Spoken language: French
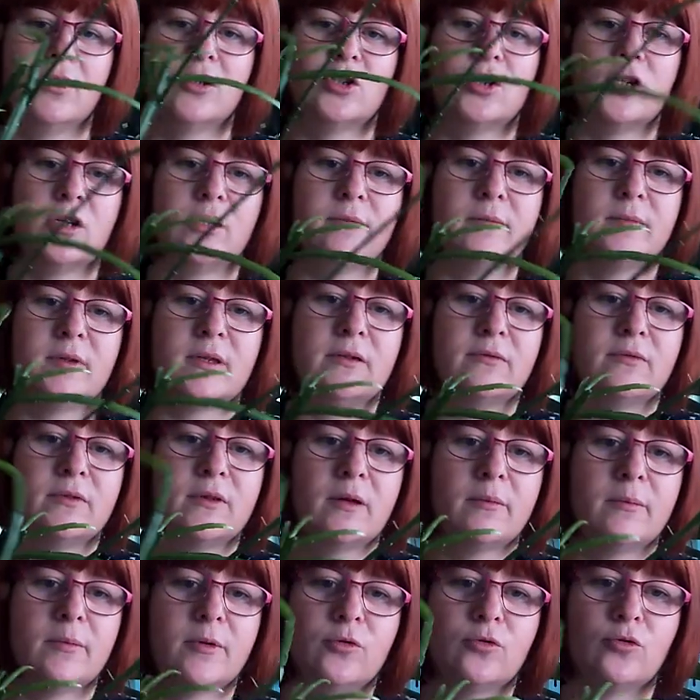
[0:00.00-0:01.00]
Je l'ai mis
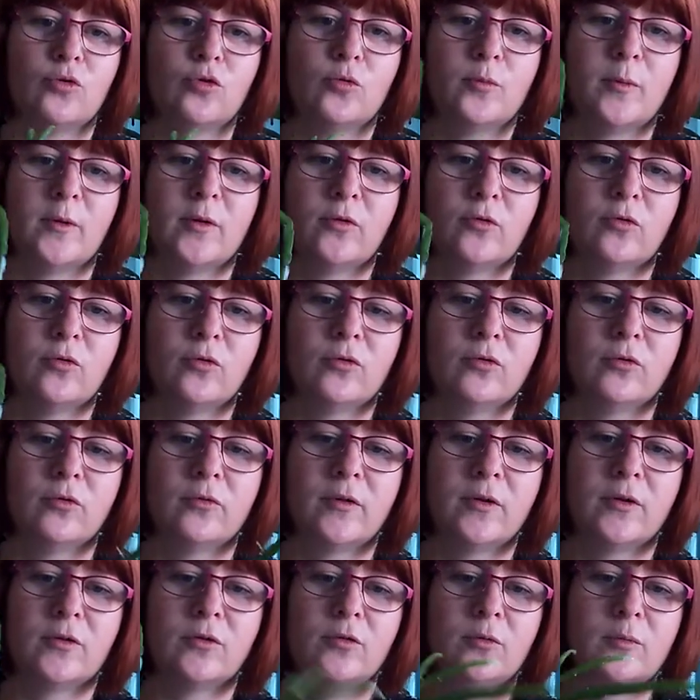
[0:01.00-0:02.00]
évidemment en suspension
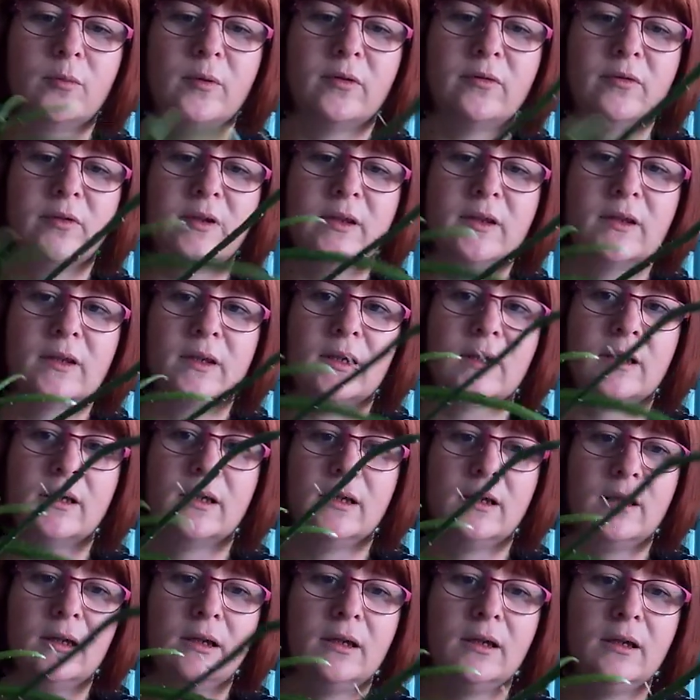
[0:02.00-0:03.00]
devant une baie
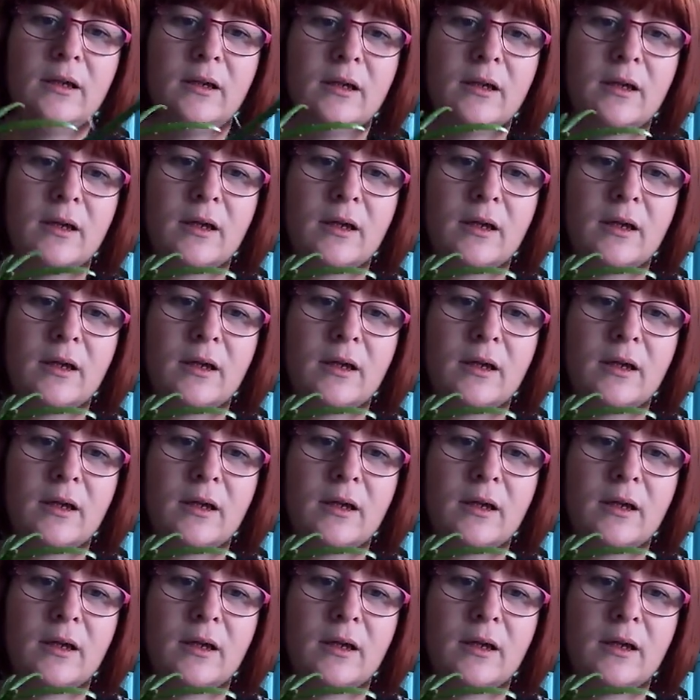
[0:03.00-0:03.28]
vitrée.